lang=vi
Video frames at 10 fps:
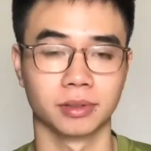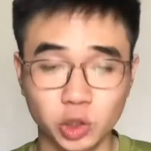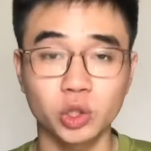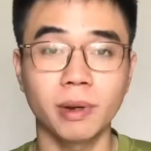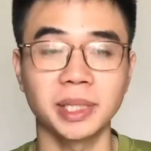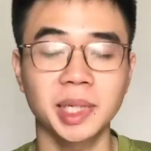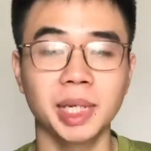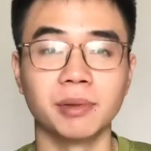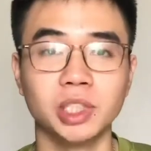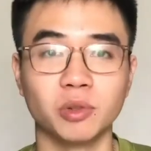giúp các bạn tiết kiệm
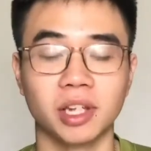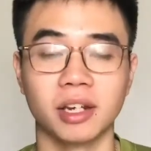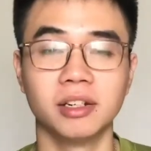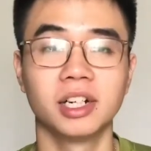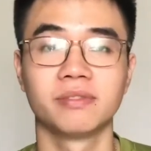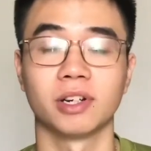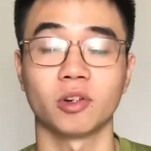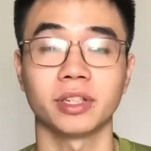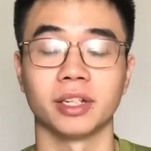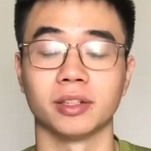được nhiều tiền hơn và có
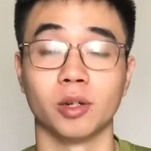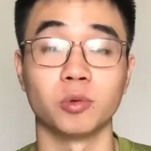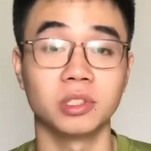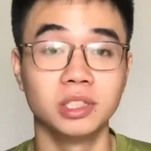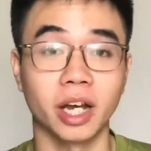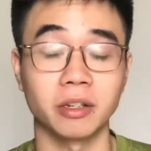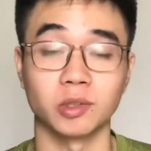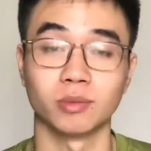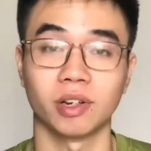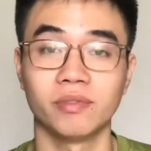thể đầu tư hay sử
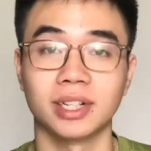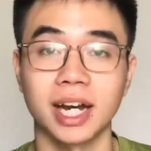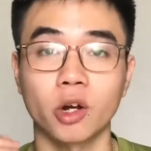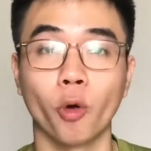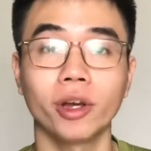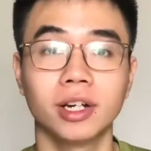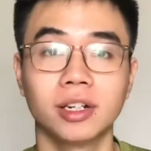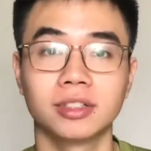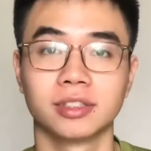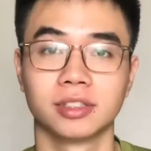dụng vào những việc khác có ích hơn